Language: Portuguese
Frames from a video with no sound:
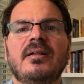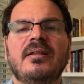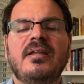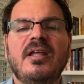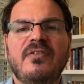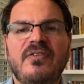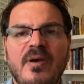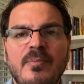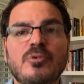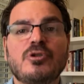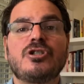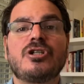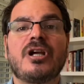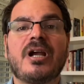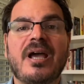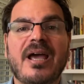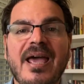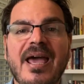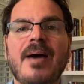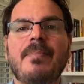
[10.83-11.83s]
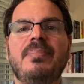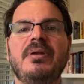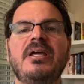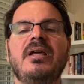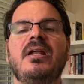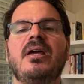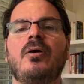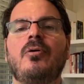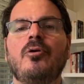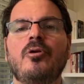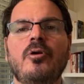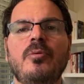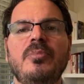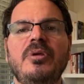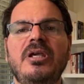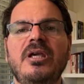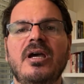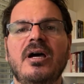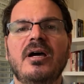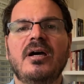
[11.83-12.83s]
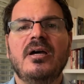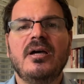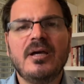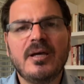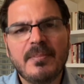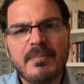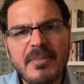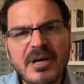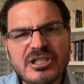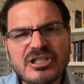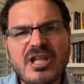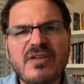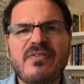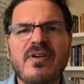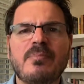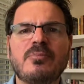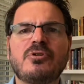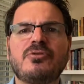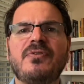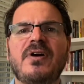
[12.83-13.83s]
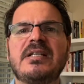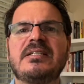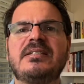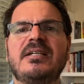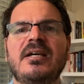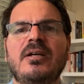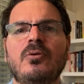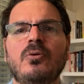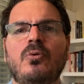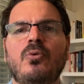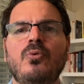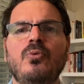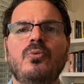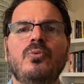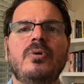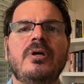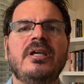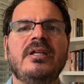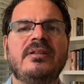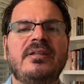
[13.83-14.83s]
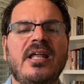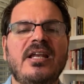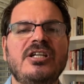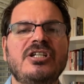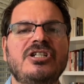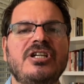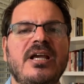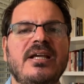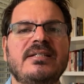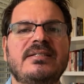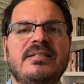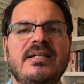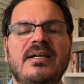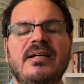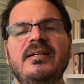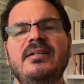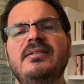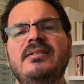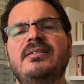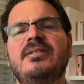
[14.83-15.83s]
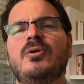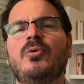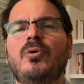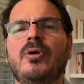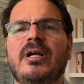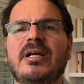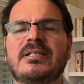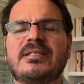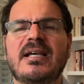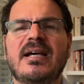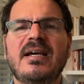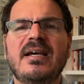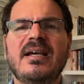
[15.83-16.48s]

Devemos reabrir a economia, mas devemos fazê-lo com inteligência e segurança.